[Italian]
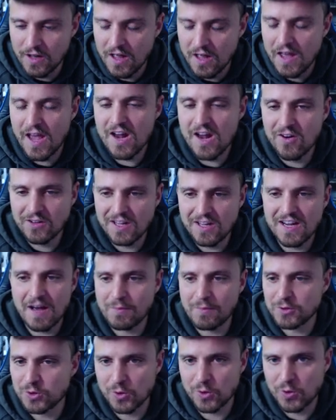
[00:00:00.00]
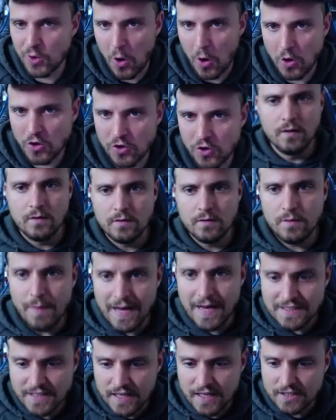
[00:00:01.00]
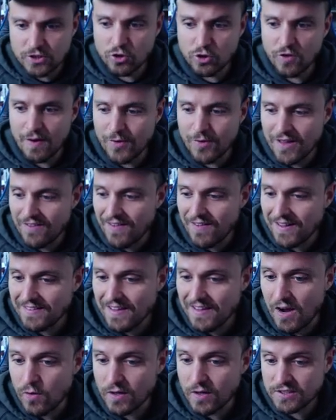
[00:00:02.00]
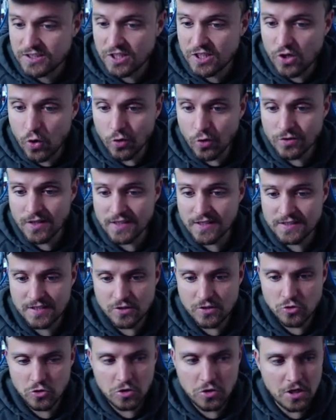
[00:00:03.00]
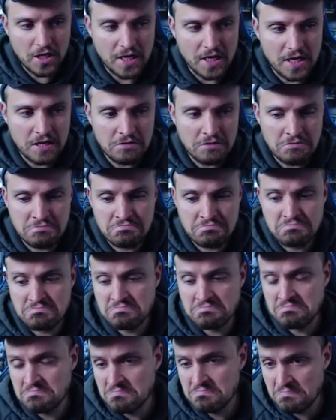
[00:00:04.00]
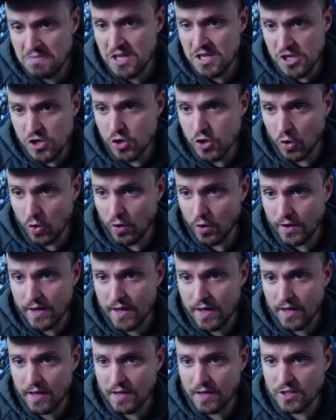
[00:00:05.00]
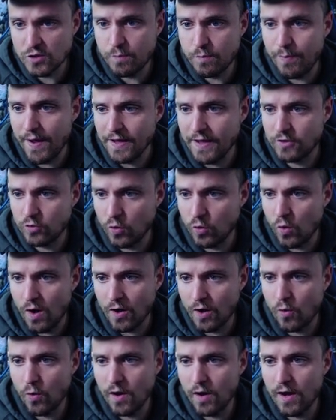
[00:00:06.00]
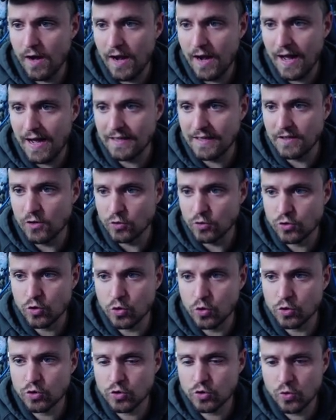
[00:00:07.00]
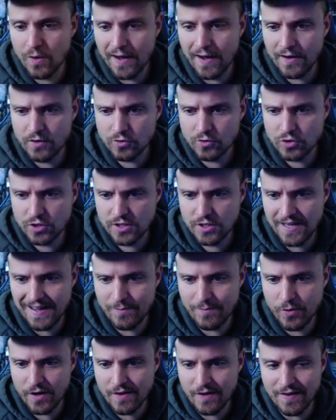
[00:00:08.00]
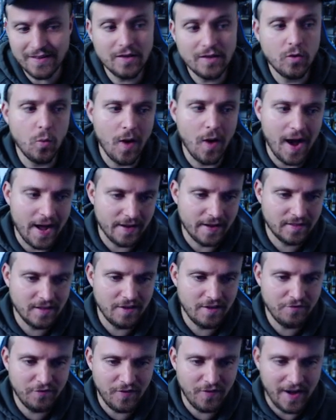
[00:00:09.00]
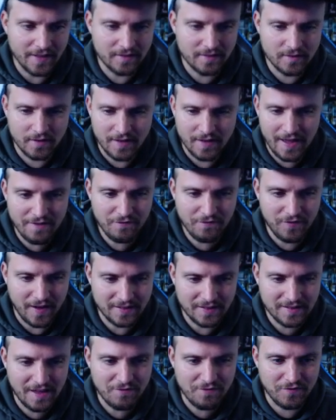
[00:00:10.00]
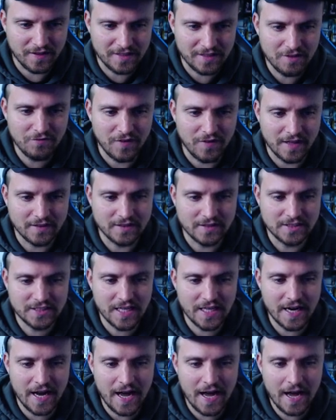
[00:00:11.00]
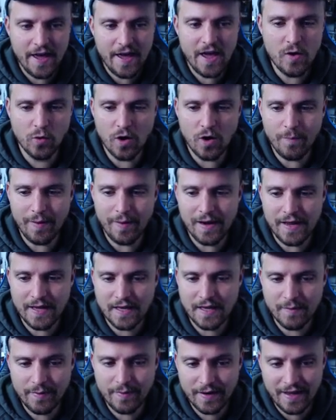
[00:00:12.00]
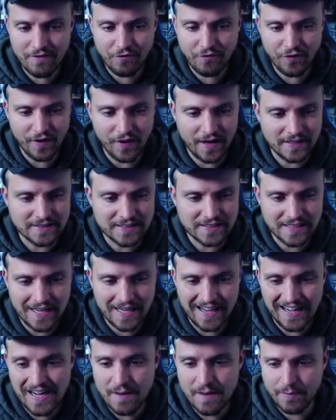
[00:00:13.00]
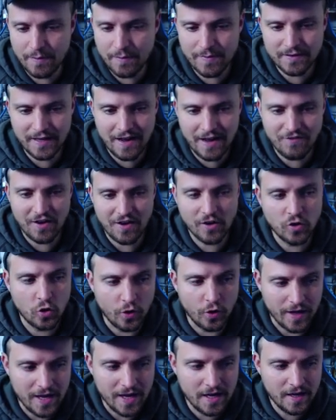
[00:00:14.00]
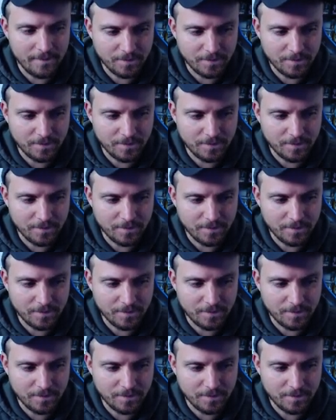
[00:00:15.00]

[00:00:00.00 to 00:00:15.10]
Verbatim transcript: e lo teniamo sott'occhio. Di base ci troviamo davanti a una seconda stagione migliore rispetto a quella dello scorso anno. Siamo arrivati quarti e infatti, e infatti, e infatti, infatti sarà Europa League perché in Francia le prime tre vanno in